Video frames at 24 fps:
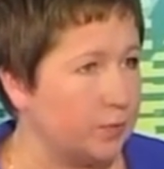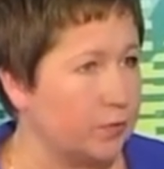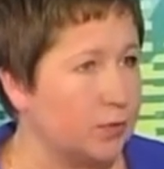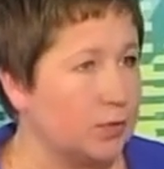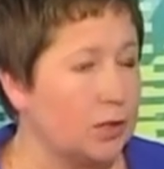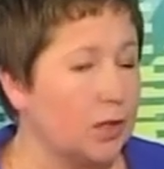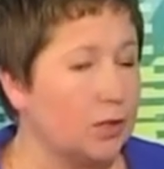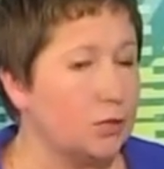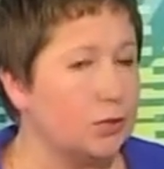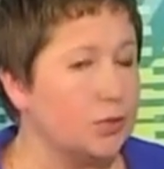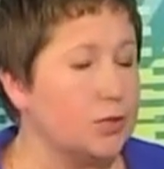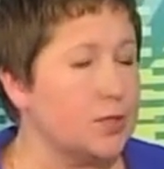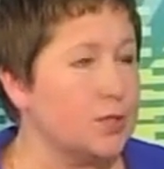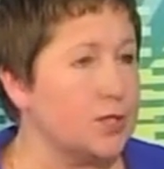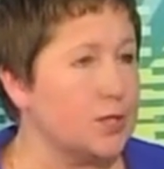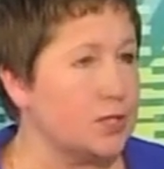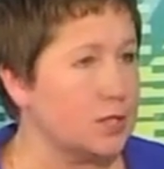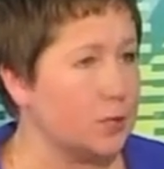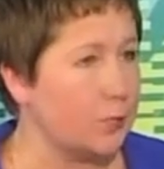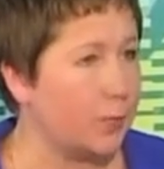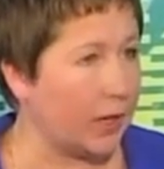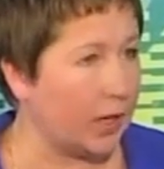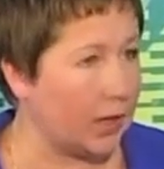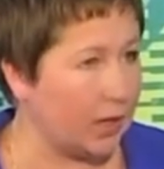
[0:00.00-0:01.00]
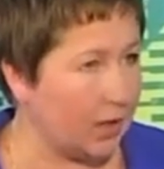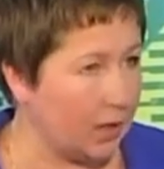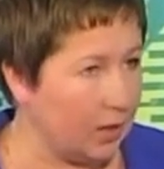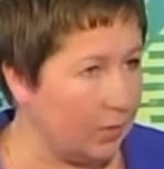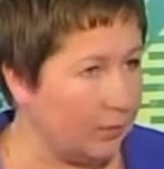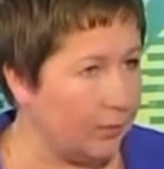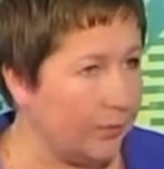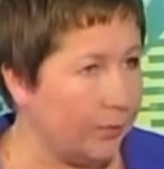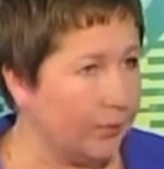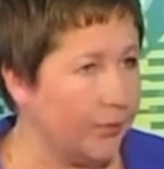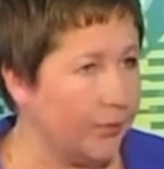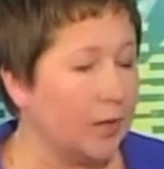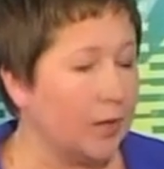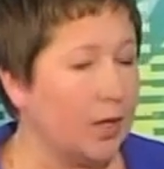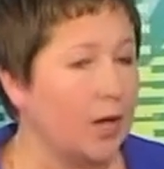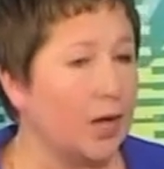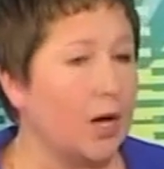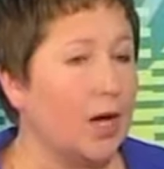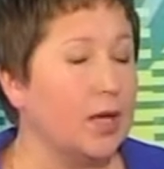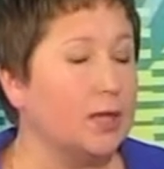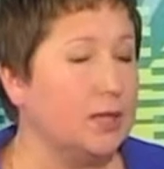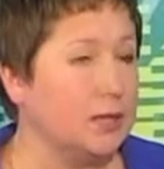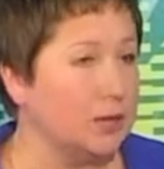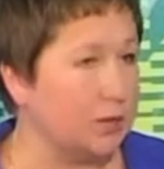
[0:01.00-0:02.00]
Вот одну из этих программ,
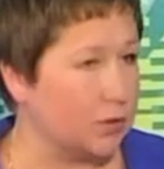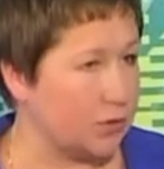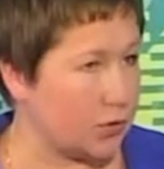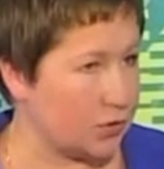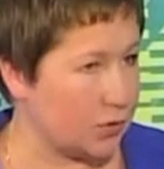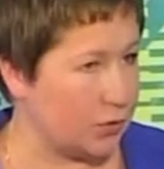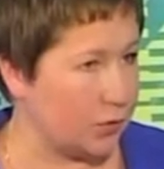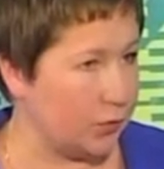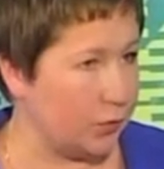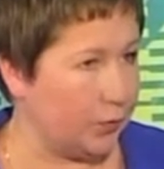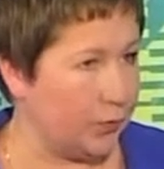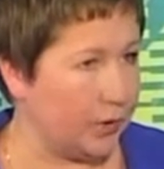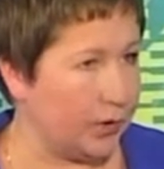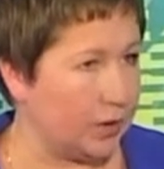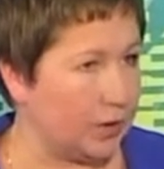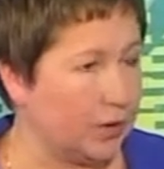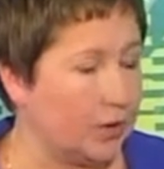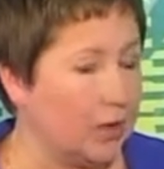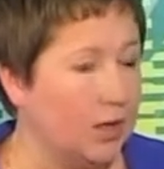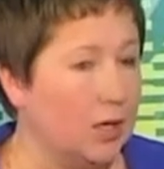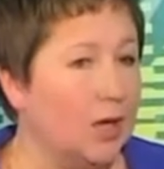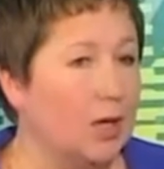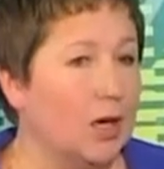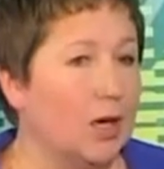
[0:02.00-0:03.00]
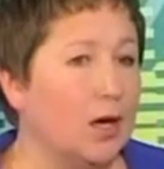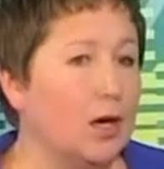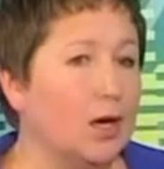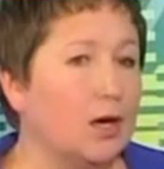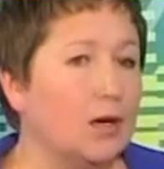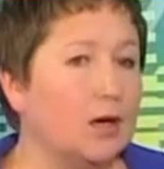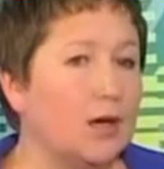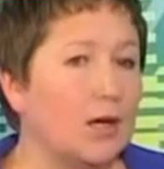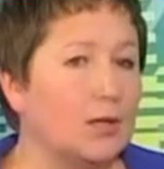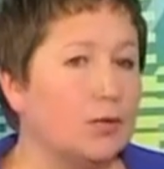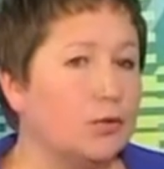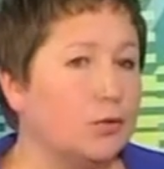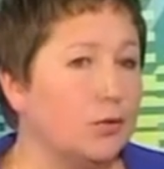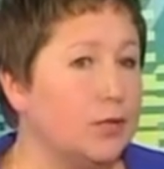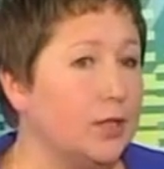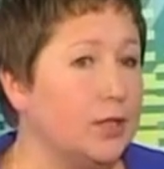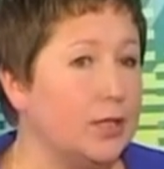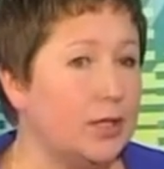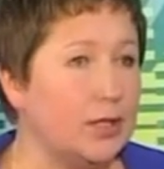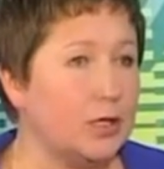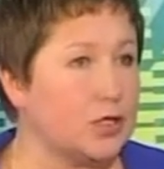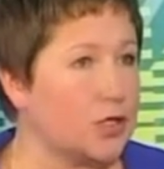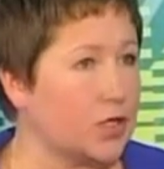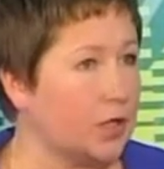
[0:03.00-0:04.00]
один инструмент, э, который
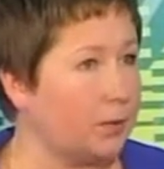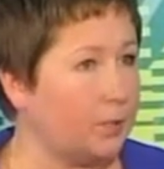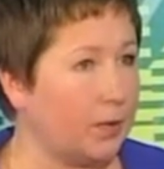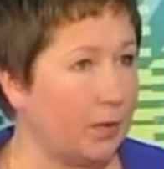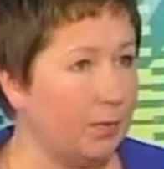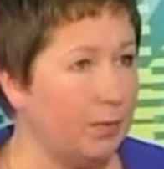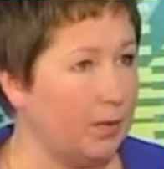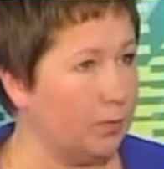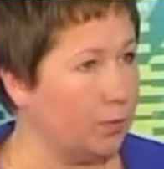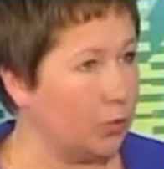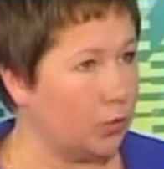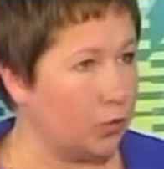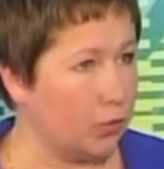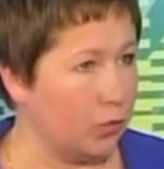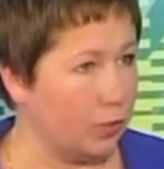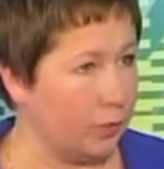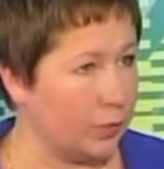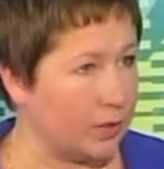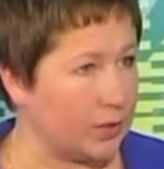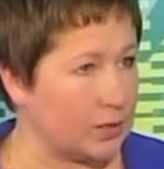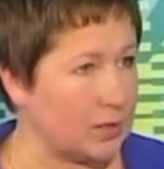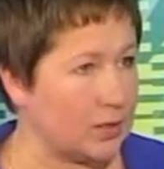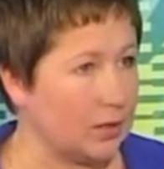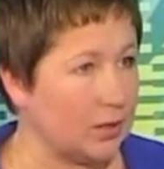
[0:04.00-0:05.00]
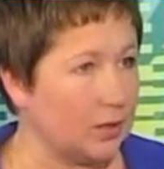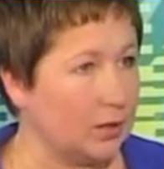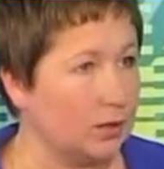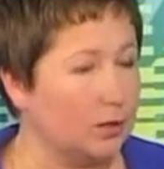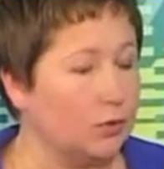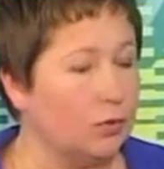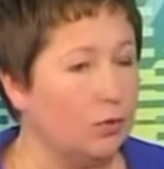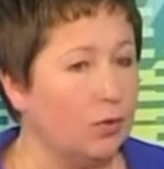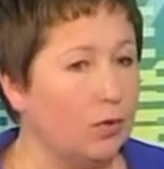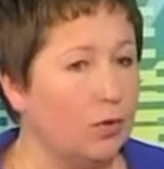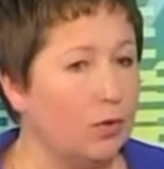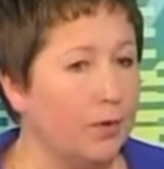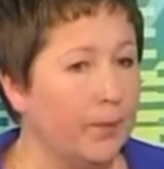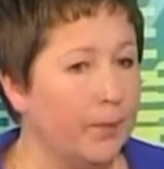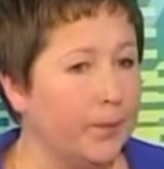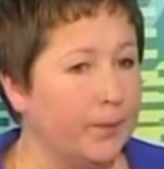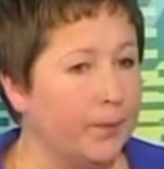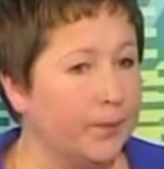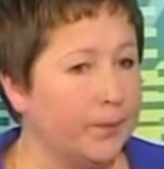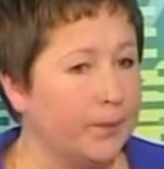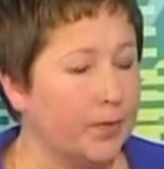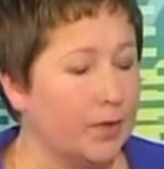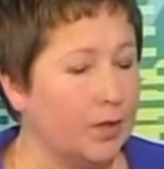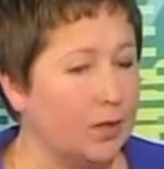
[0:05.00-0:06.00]
не решает проблему комплексно, но
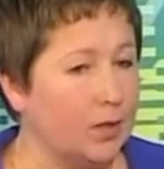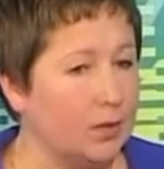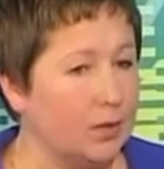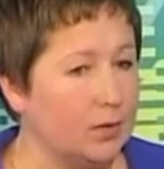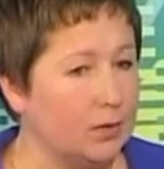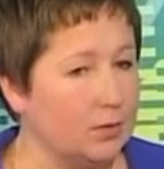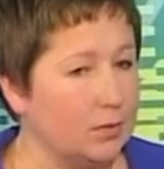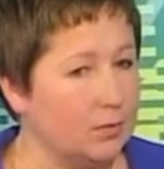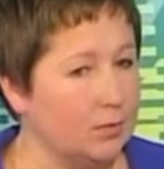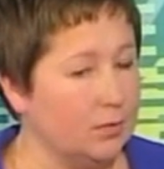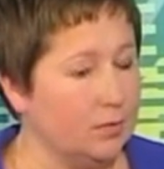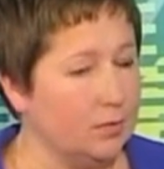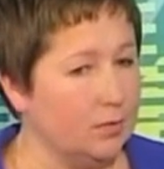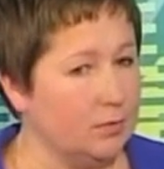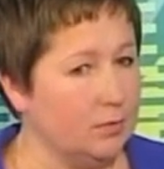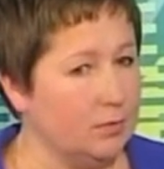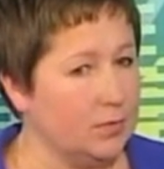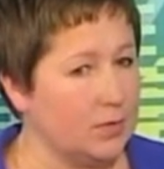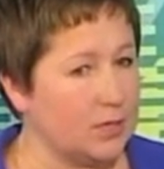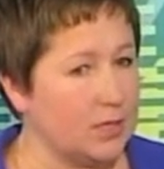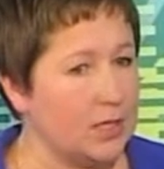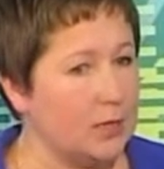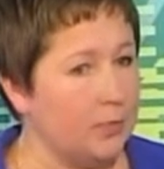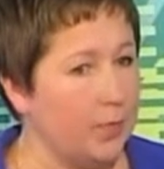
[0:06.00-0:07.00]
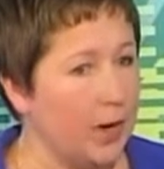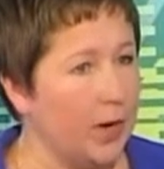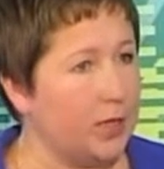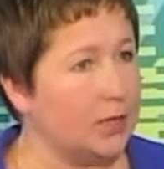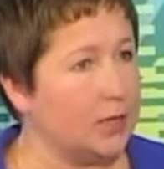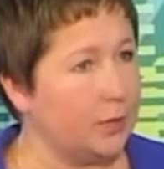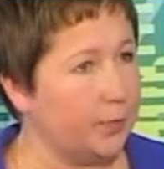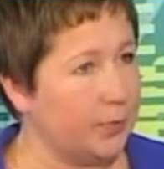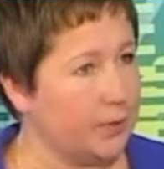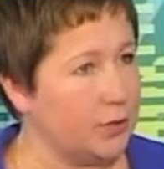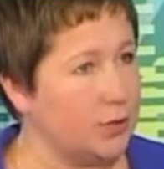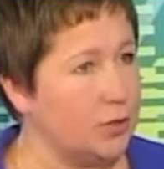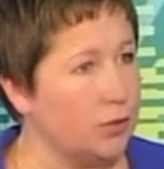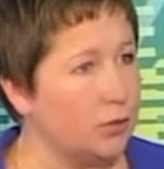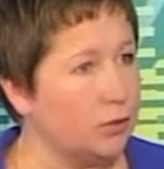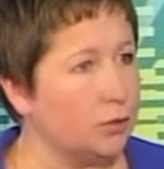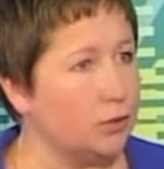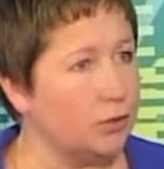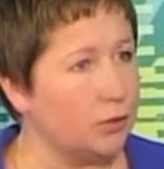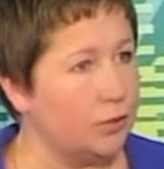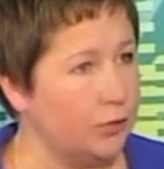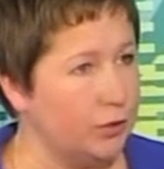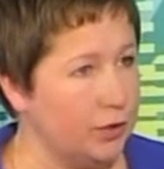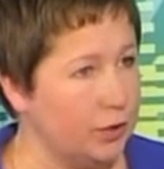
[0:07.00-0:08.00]
Э, занимает
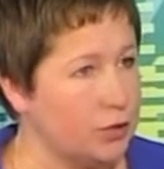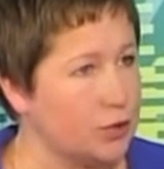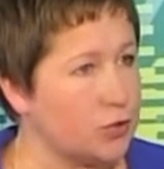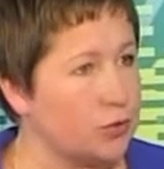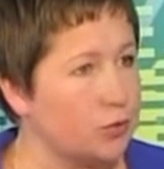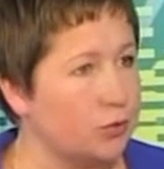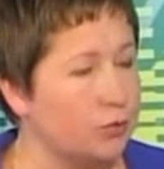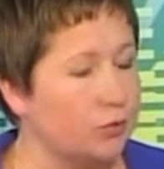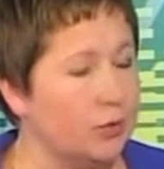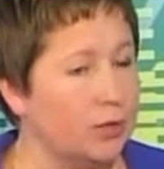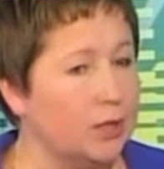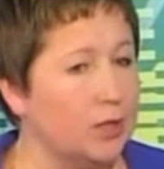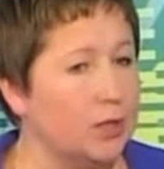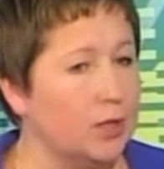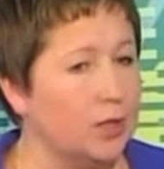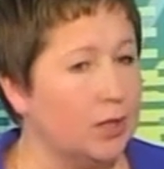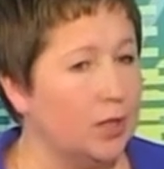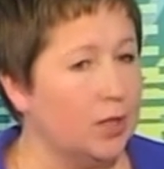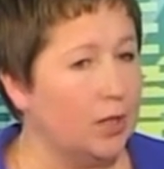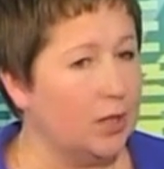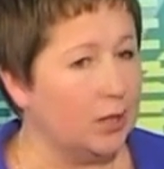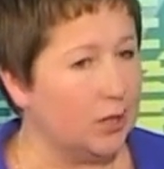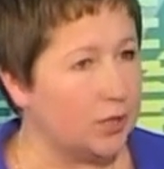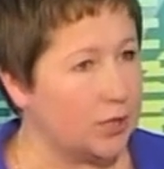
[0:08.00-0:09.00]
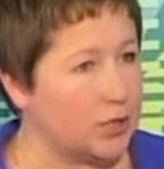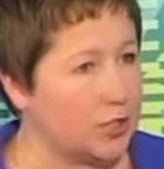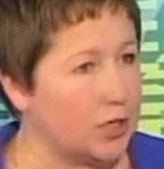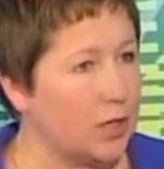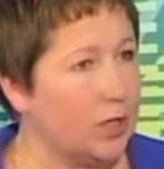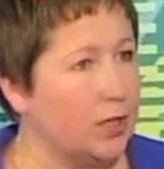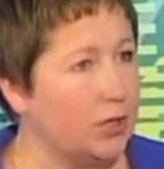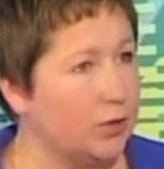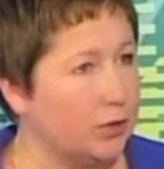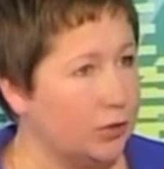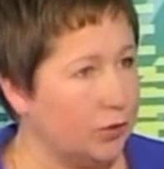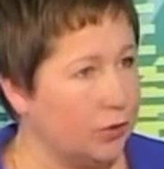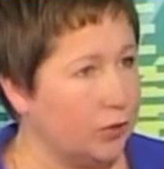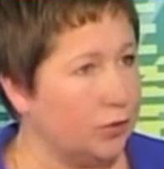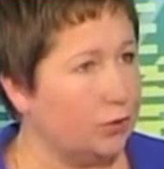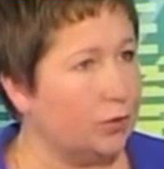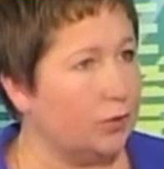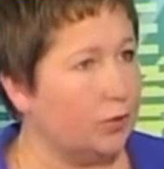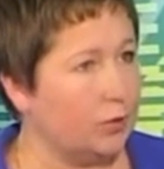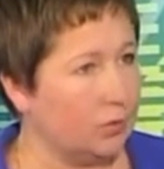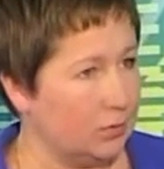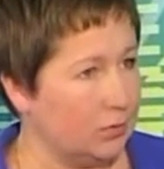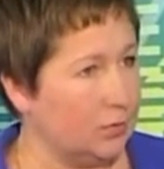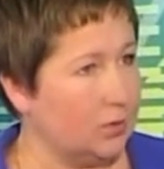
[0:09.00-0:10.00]
определенную нишу и решает
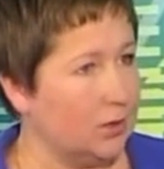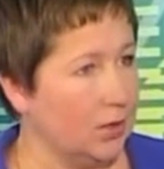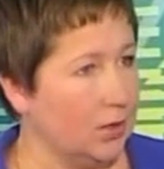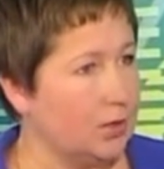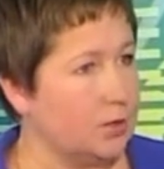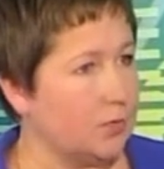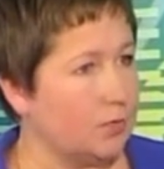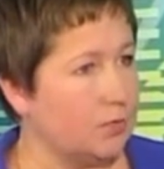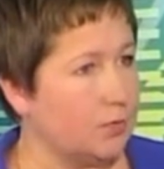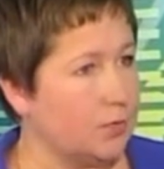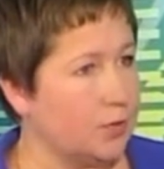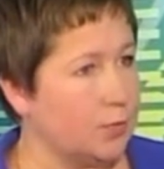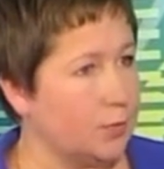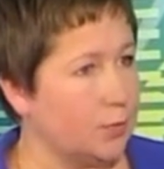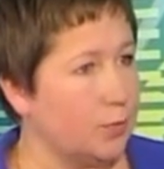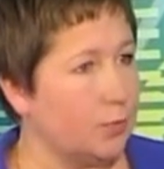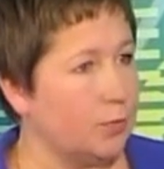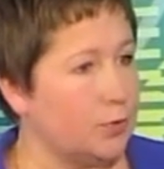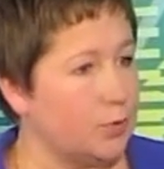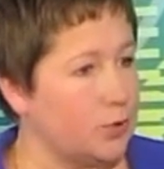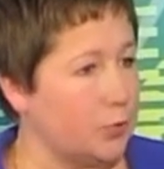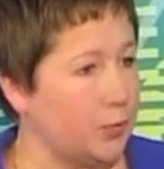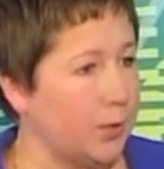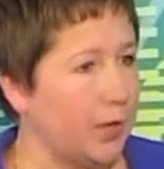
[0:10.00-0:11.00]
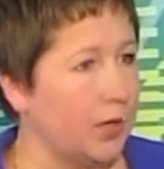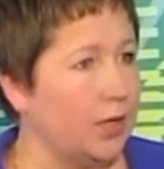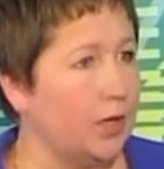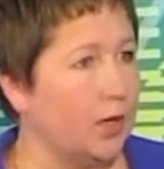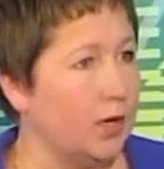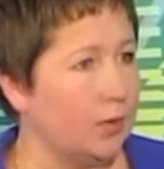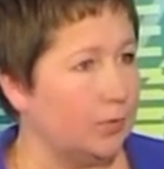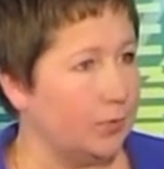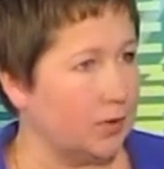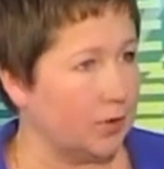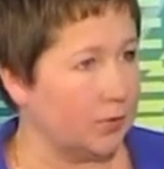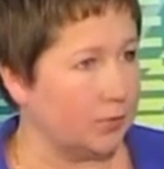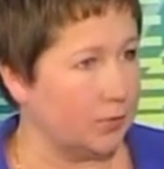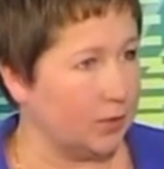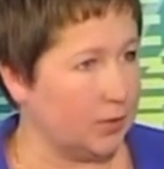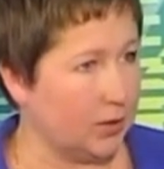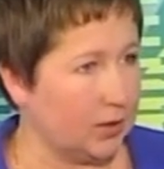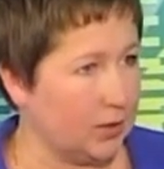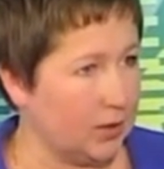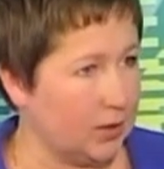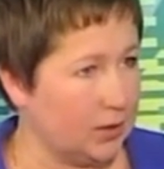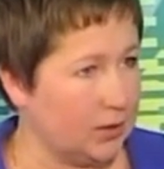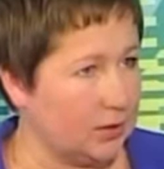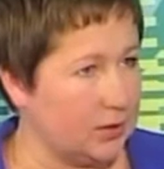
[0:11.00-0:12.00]
ее да, вот с помощью программных вот
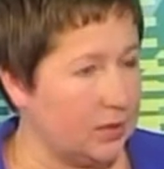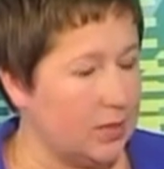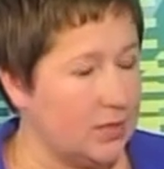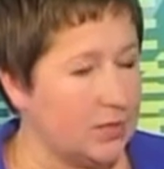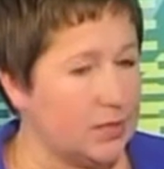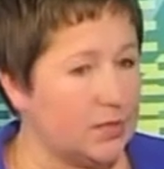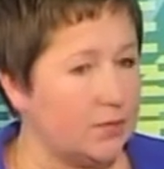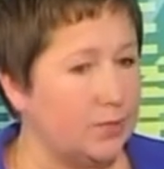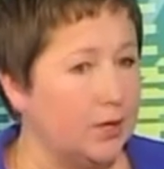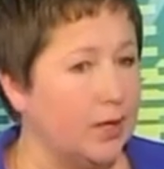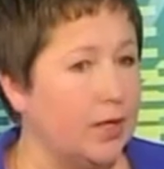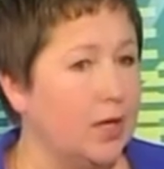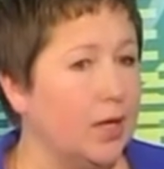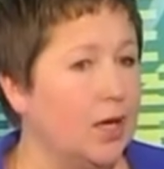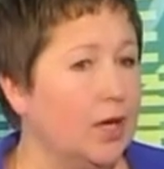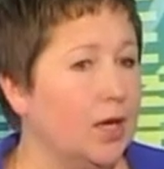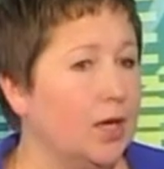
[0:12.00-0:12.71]
таких действий.